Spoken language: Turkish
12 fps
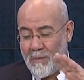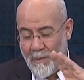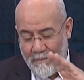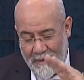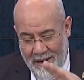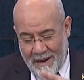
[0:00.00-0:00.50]

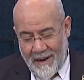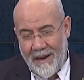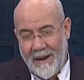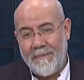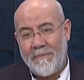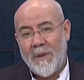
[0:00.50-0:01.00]
Bu
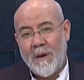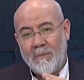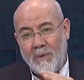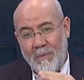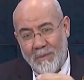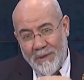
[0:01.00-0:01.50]
bela,
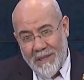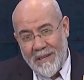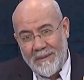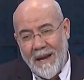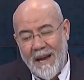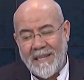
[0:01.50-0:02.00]
bu
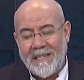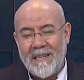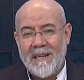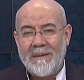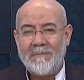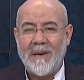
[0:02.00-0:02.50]
musibet
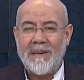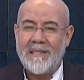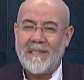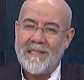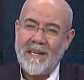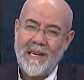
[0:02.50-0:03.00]

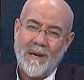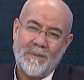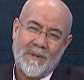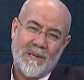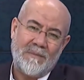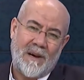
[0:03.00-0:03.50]
bana size
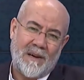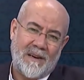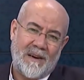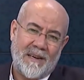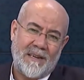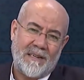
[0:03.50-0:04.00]
yaptığım
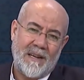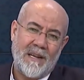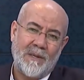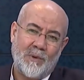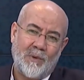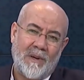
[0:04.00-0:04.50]

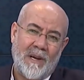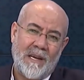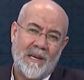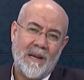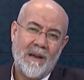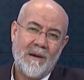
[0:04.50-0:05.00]
hakaretten
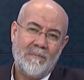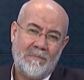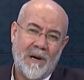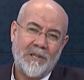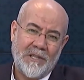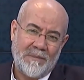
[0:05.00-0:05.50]
dolayı
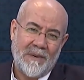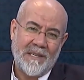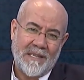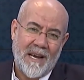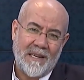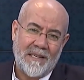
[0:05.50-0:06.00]
başıma
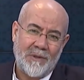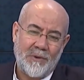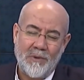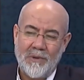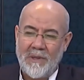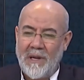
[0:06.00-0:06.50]
geldi.
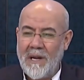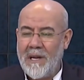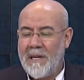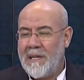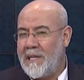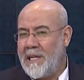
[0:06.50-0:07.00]
Çünkü
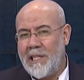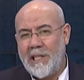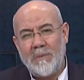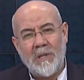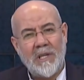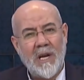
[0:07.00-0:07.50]

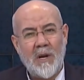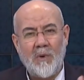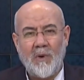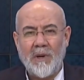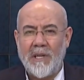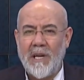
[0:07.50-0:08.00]
hiçbir şey
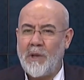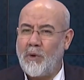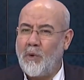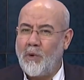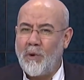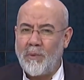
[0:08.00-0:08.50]

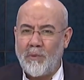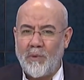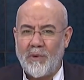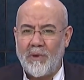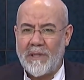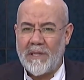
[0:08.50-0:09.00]
yokken, durup
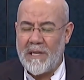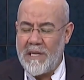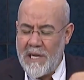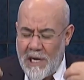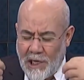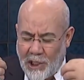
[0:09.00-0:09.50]
dururken,
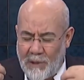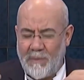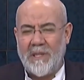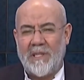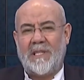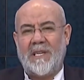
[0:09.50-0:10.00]

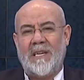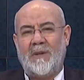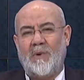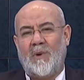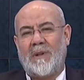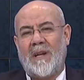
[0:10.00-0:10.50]
hiçbir şey
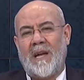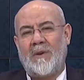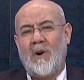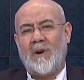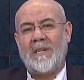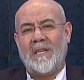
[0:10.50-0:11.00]
yolda
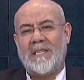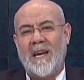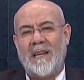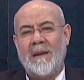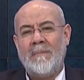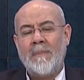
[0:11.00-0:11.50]
yok
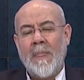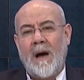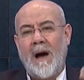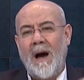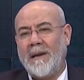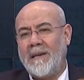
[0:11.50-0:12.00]
iken
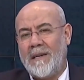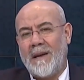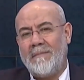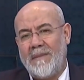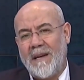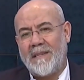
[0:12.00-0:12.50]

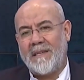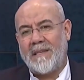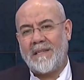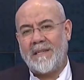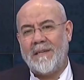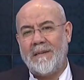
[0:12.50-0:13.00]
aniden ben
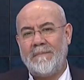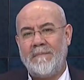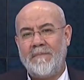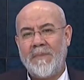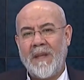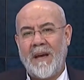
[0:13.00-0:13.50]
gittim.
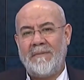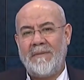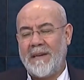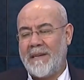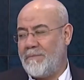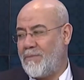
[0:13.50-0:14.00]

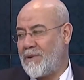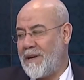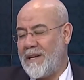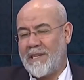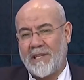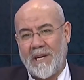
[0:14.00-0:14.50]
Efendim
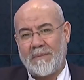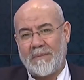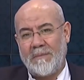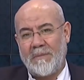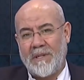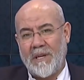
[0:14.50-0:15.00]
buraya
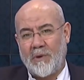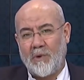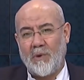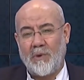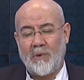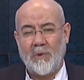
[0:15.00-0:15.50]
çarptım işte
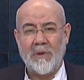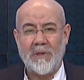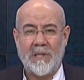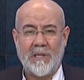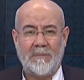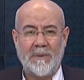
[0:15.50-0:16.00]
gördüğün
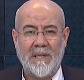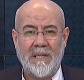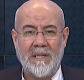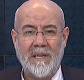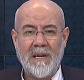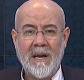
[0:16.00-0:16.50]

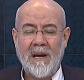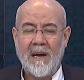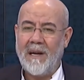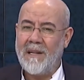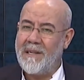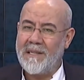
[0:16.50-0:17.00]
gibi.
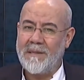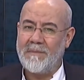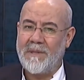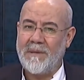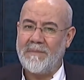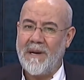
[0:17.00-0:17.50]

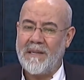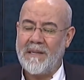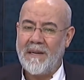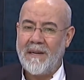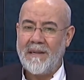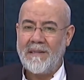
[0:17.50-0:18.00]
Anladım ki ben
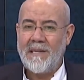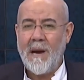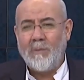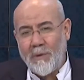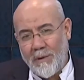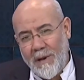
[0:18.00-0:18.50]
ne
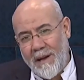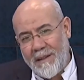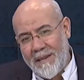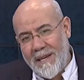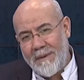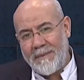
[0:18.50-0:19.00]
mutlu
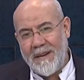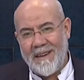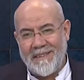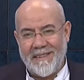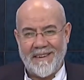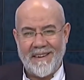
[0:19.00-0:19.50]

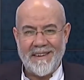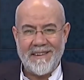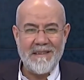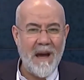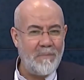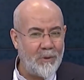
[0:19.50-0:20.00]
anlayabilenlere,
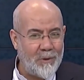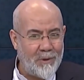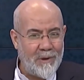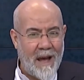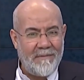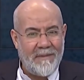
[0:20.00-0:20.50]
ne
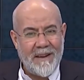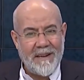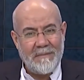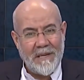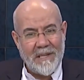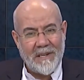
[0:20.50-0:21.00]
mutlu
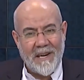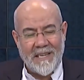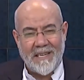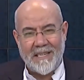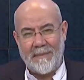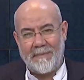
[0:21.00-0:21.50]
efendim
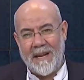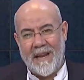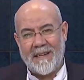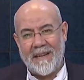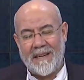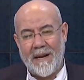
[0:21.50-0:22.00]
idrak
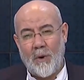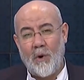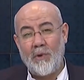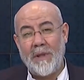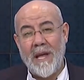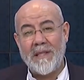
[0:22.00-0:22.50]
edebilenlere,
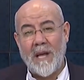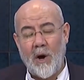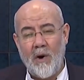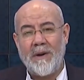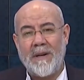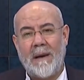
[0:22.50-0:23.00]
ondan
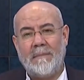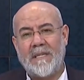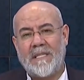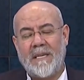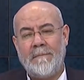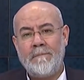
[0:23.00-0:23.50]
daha
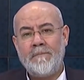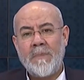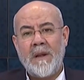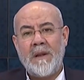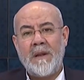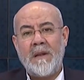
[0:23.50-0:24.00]
önemlisi
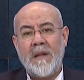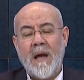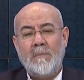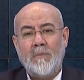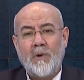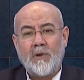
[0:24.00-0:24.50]

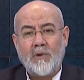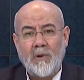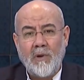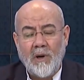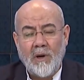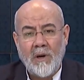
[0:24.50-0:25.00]
ne
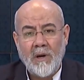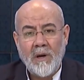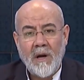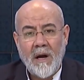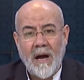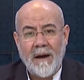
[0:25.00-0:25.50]
mutlu
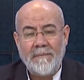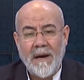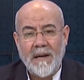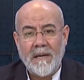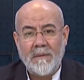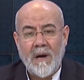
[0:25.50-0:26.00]

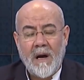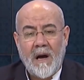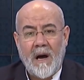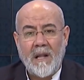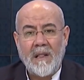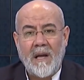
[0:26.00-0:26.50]
efendim
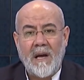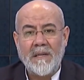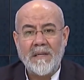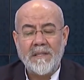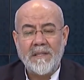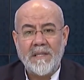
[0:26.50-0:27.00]

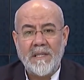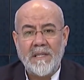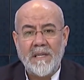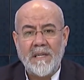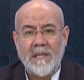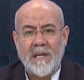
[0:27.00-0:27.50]
Allah'ın
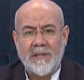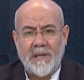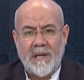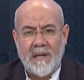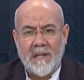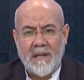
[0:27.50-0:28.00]
dinini
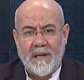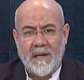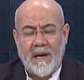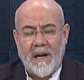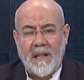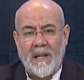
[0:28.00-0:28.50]

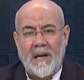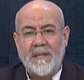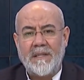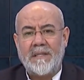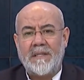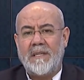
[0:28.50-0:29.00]
yaşayanlara,
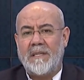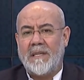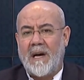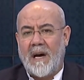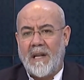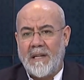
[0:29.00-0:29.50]
Allah'ın
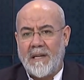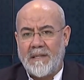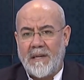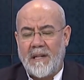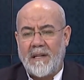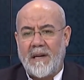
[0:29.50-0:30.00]
dinini
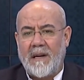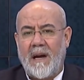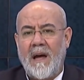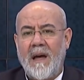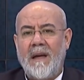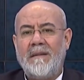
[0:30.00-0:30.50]

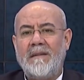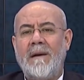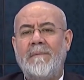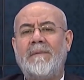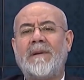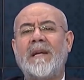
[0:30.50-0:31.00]
anlatanlara,
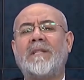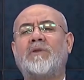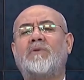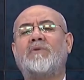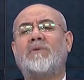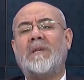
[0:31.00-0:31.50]

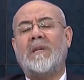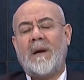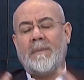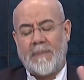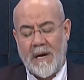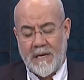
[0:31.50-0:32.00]
nefret gözü
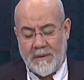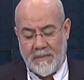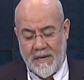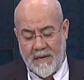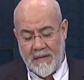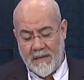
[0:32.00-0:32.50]
ile
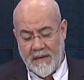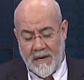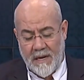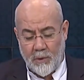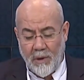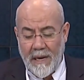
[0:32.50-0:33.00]

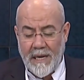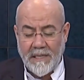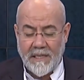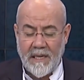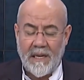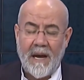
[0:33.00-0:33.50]
bakmayanlara.
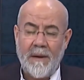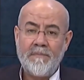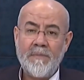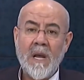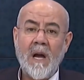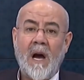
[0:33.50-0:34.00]
Dolayısıyla
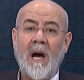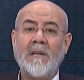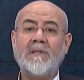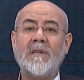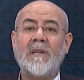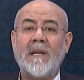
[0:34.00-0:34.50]

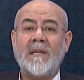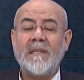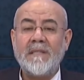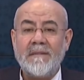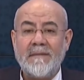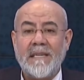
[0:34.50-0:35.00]

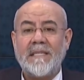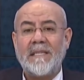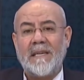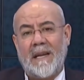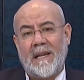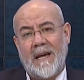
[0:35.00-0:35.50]
hatırlatıcı
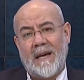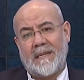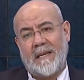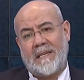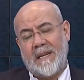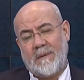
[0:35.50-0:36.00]

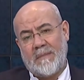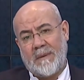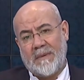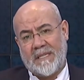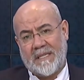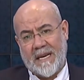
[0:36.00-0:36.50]
vesileler
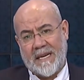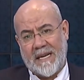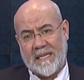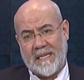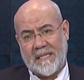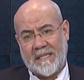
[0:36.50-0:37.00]
edinmemiz
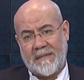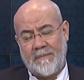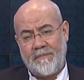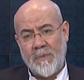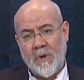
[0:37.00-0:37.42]
gerekir.